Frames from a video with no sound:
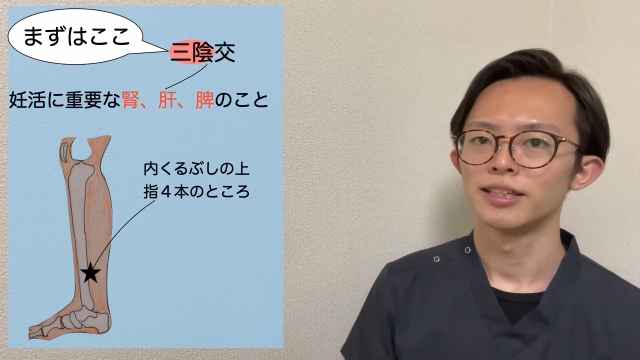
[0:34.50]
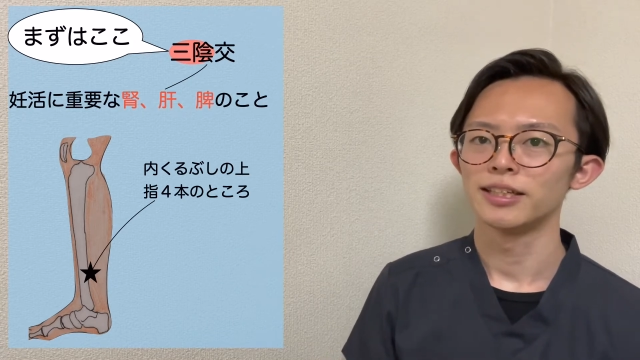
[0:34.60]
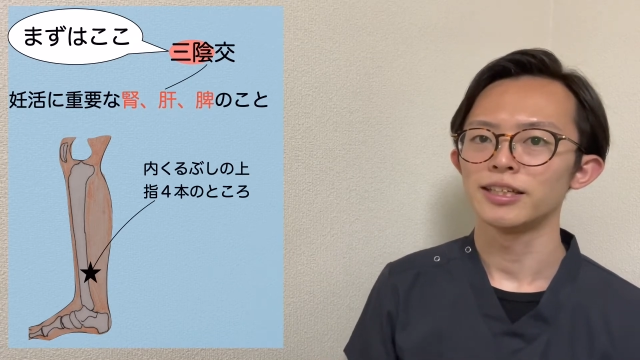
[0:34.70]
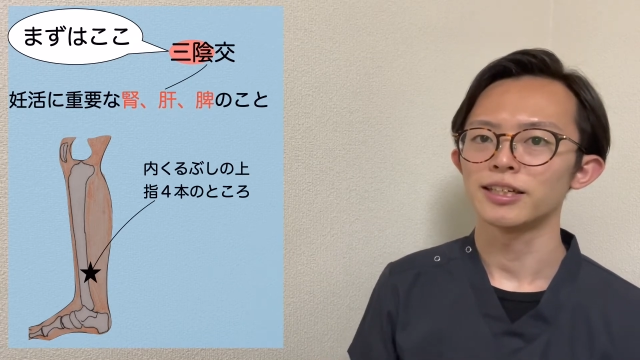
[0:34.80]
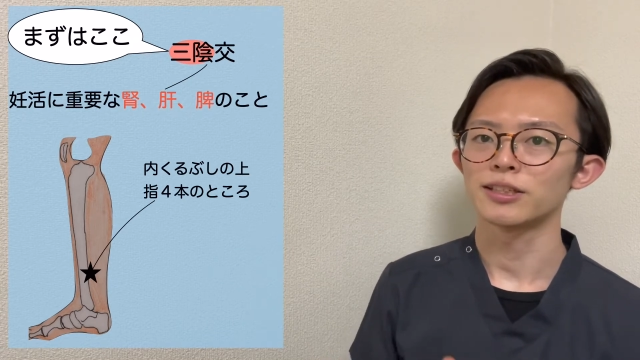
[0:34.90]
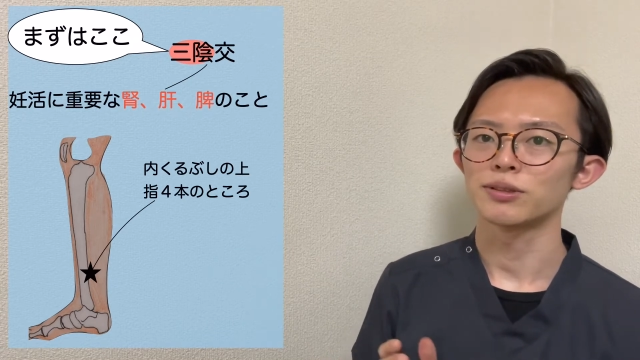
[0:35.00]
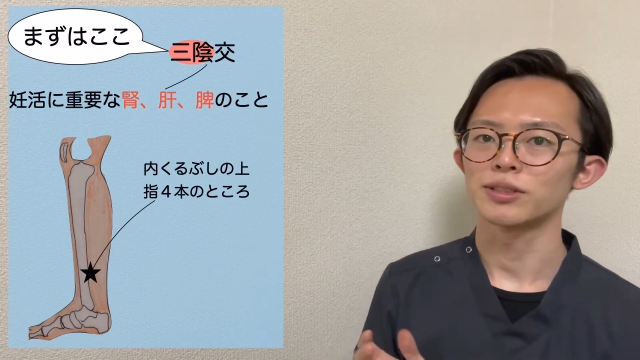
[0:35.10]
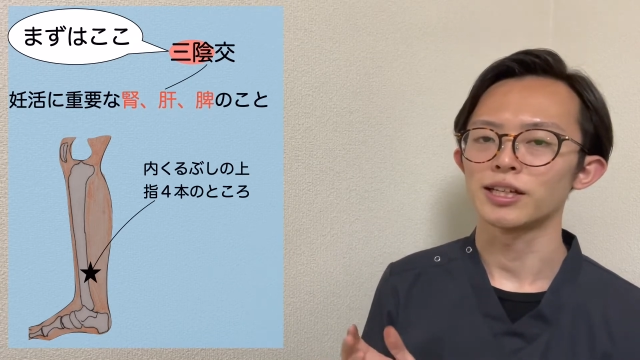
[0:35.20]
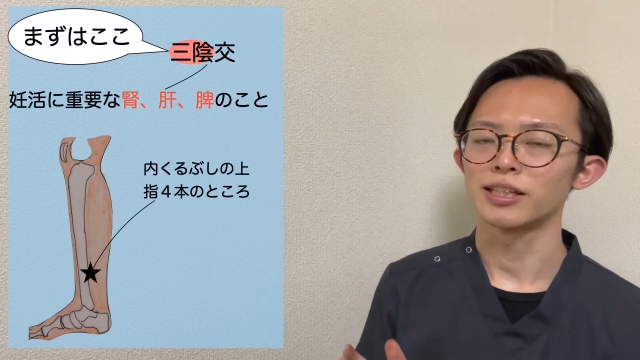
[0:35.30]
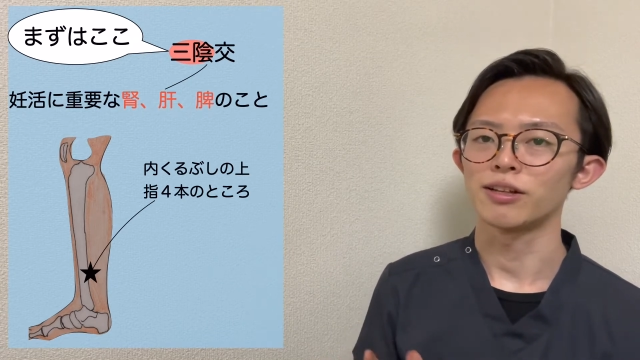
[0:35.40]
妊活を
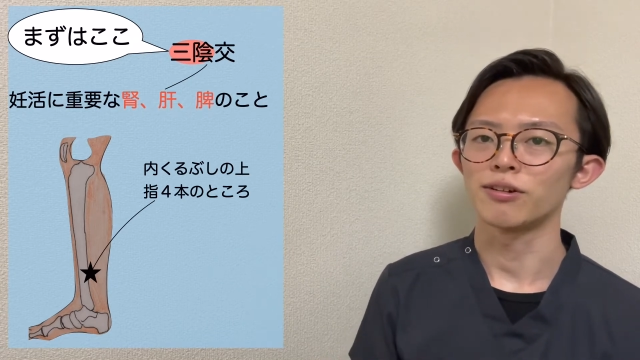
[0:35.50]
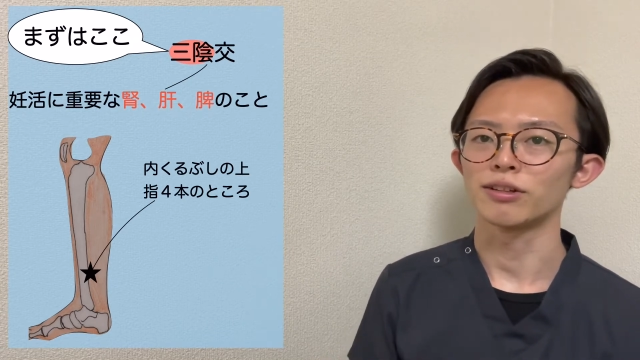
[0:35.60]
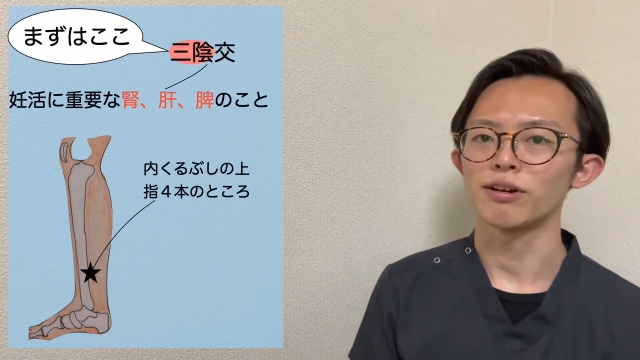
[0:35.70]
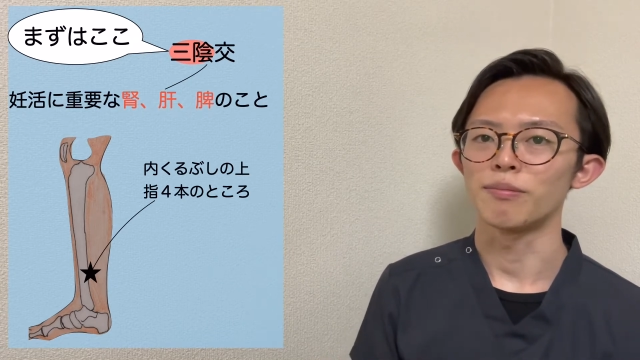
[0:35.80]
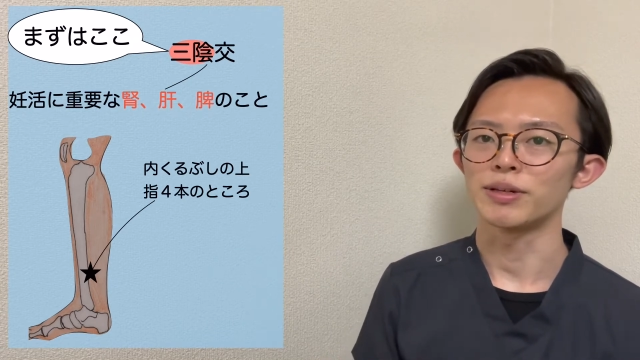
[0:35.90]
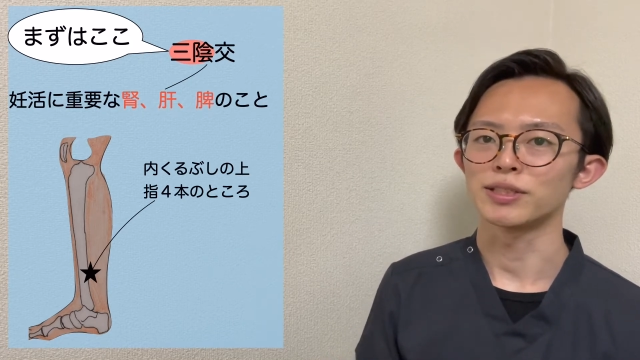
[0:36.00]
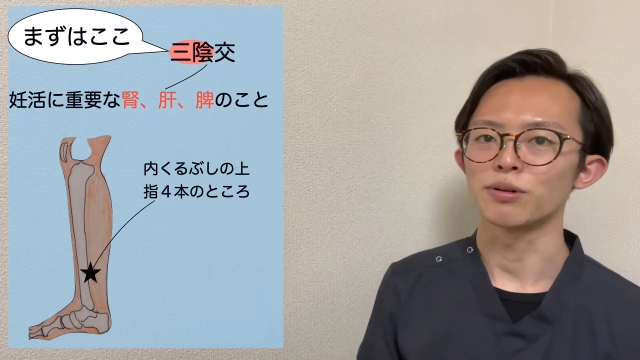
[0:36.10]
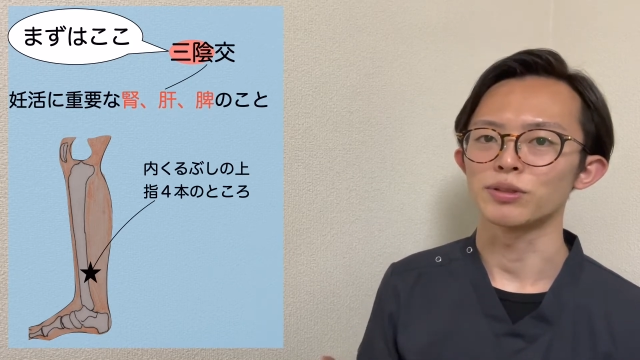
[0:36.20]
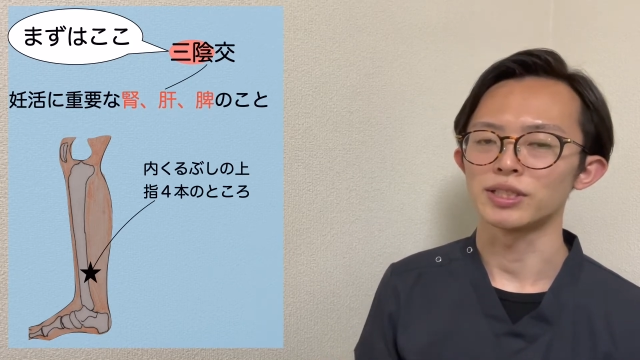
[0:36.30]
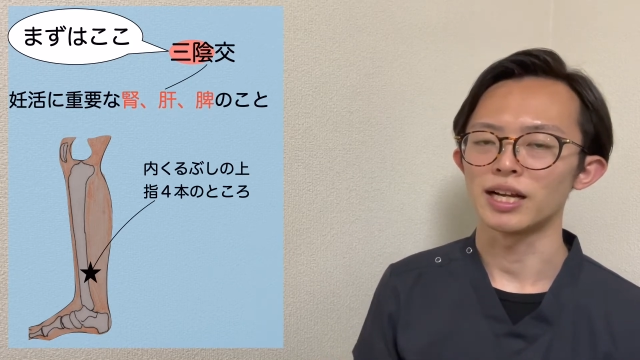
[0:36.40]
されている方は、まず
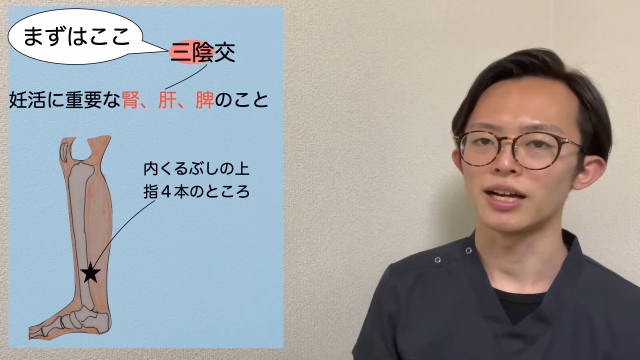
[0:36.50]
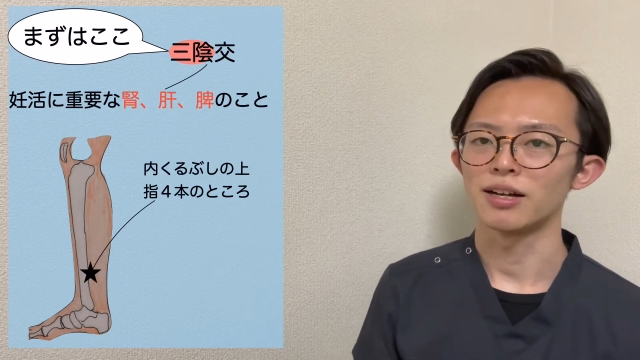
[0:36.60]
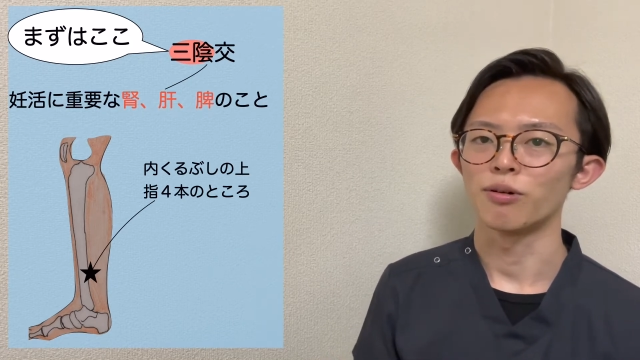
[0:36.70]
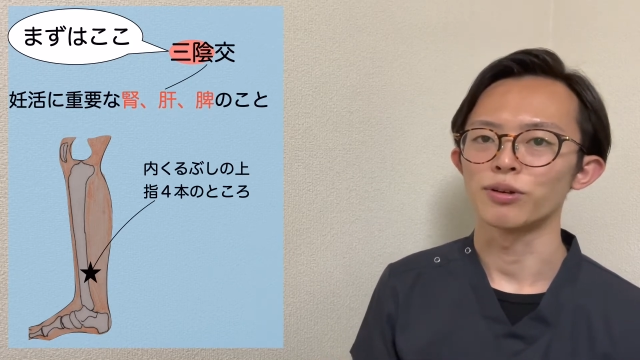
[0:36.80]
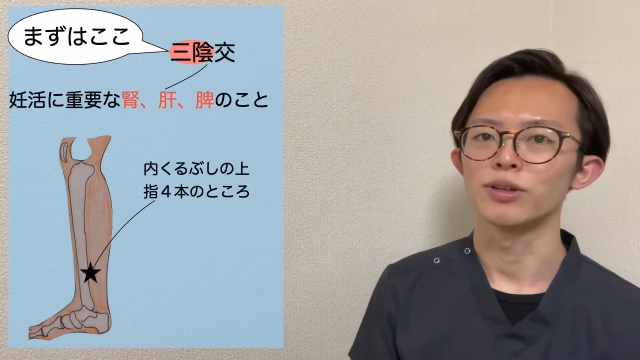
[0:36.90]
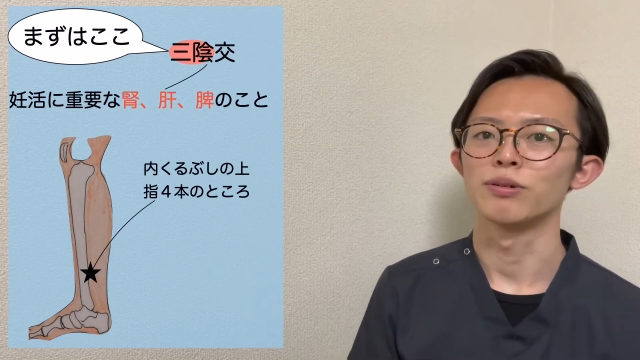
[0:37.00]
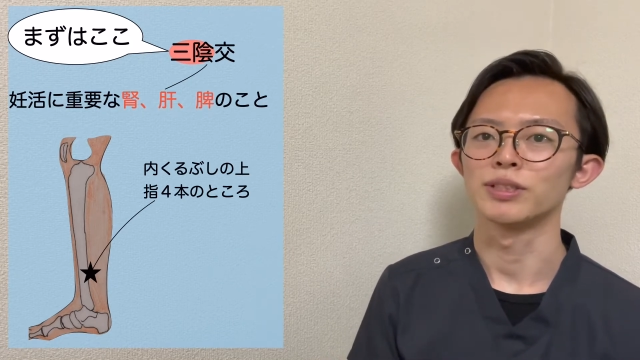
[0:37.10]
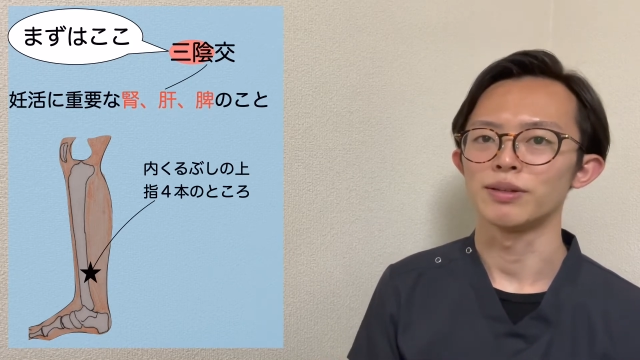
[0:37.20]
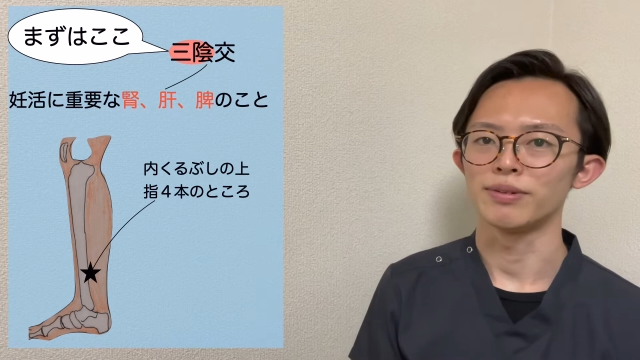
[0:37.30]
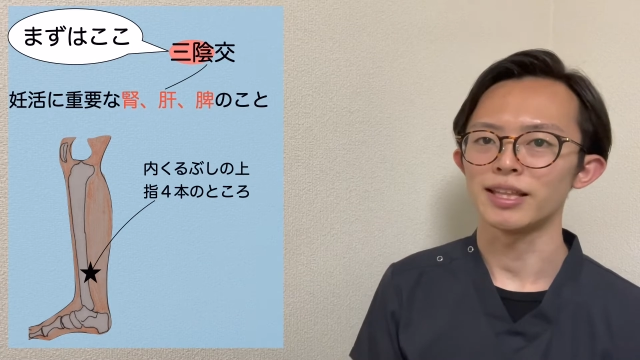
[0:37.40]
こちらお給を
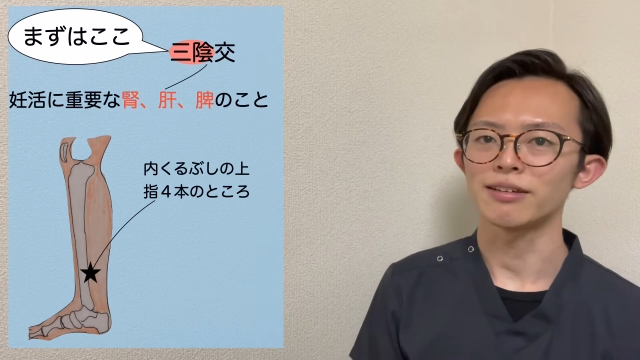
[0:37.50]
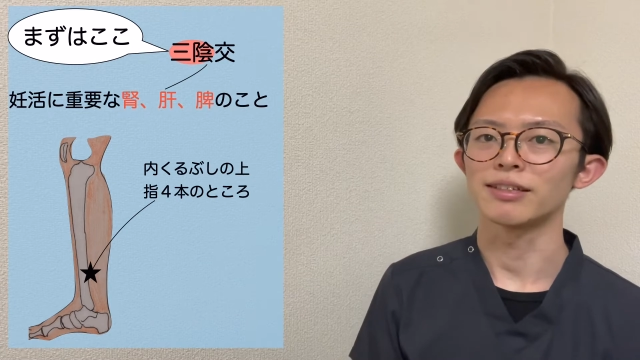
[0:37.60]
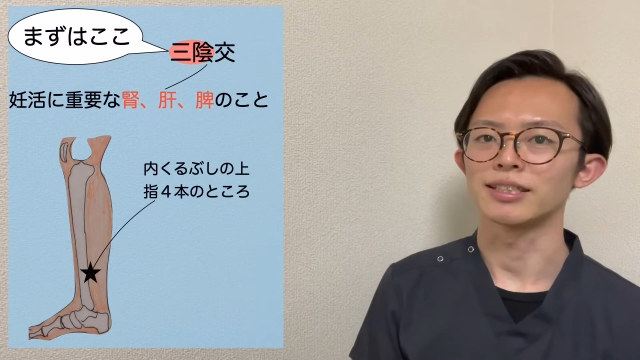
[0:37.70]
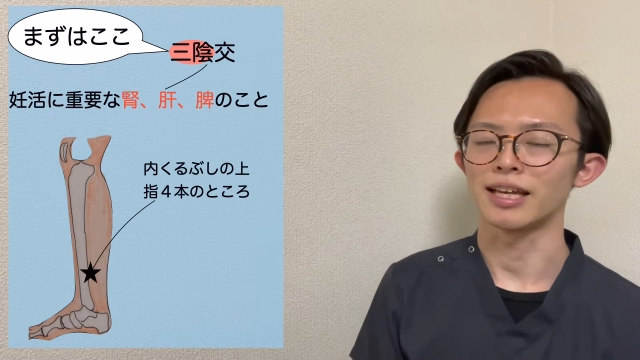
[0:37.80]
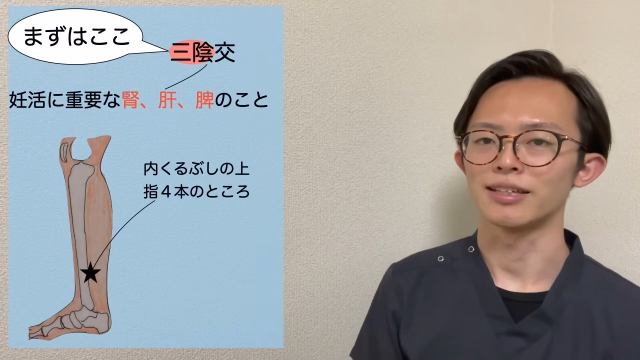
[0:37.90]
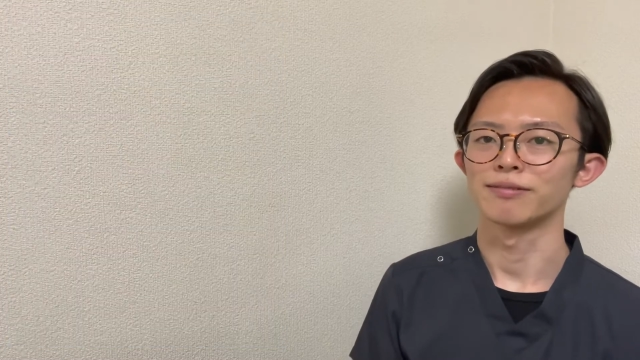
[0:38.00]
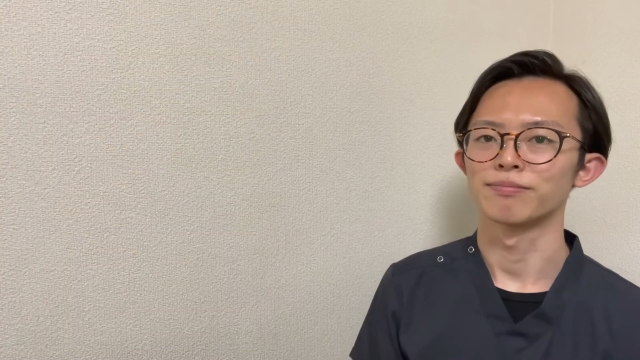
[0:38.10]
してみてください。